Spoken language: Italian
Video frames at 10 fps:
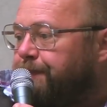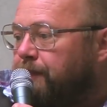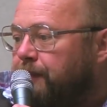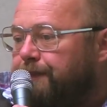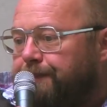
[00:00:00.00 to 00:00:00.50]

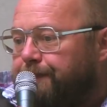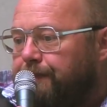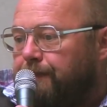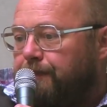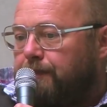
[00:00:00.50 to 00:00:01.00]

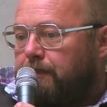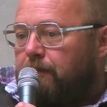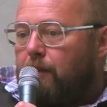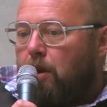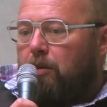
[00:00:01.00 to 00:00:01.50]

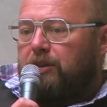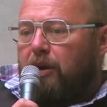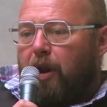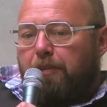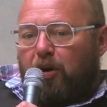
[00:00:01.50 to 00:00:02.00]
Mm. questa è
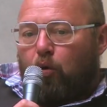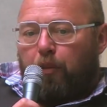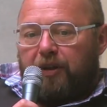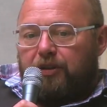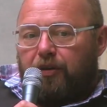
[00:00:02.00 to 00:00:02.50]
una
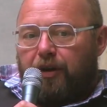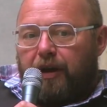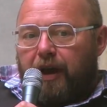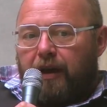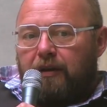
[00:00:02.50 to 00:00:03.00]
preoccupazione
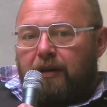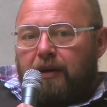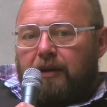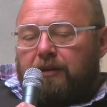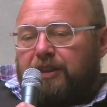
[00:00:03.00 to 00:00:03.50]
che
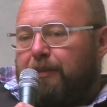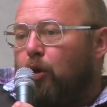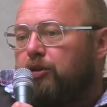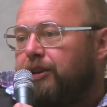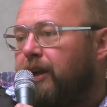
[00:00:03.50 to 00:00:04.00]
si
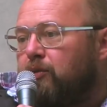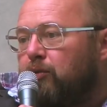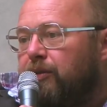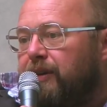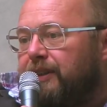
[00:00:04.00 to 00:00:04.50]
mostra in tutta
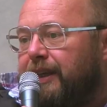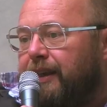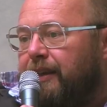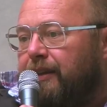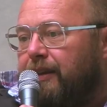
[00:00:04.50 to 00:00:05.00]
una
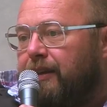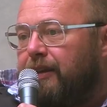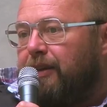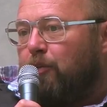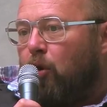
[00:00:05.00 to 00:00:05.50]
serie di, di
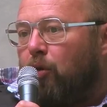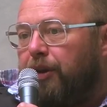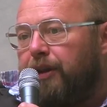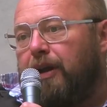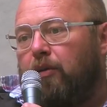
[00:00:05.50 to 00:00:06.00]
modi,
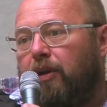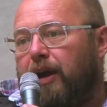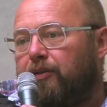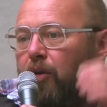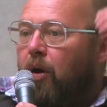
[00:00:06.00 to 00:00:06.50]
da un
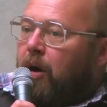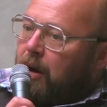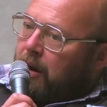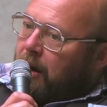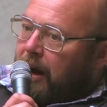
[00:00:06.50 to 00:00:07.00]
lato
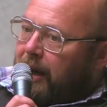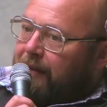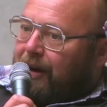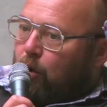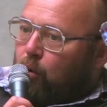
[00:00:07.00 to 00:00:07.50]
a
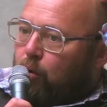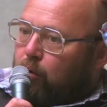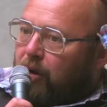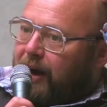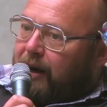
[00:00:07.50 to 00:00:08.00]
livello
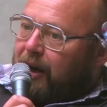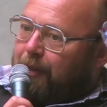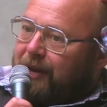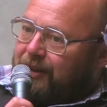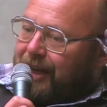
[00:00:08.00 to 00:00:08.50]
culturale,
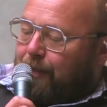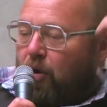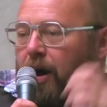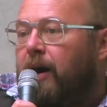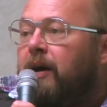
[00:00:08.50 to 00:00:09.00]
pensiamo
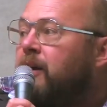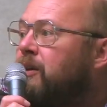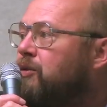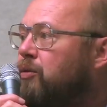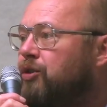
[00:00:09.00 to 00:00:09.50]
a
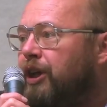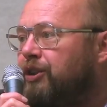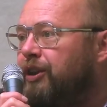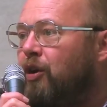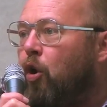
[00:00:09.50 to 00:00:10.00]

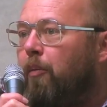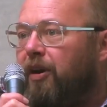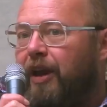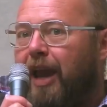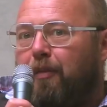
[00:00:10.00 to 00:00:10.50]
successi come
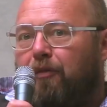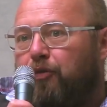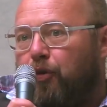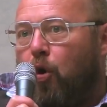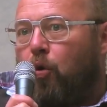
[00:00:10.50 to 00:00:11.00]
Game of
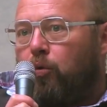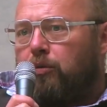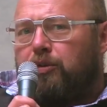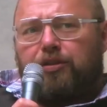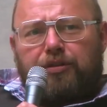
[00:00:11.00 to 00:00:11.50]

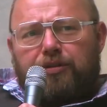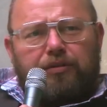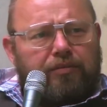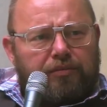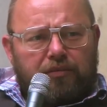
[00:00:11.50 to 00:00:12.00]
Thrones,
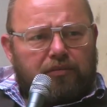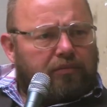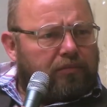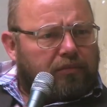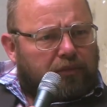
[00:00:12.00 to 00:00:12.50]

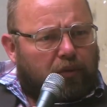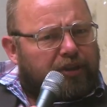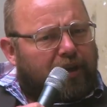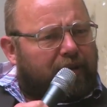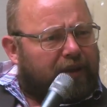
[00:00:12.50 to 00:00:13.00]
come si
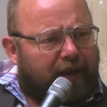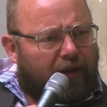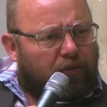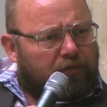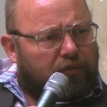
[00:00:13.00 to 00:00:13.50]
chiama in
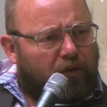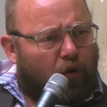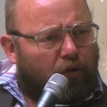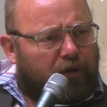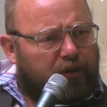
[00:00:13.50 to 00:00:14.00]
italiano?
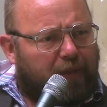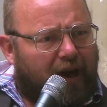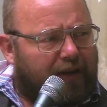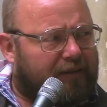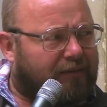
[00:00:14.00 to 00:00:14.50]
Trono di
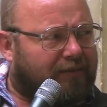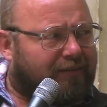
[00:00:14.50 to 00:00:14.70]
spade?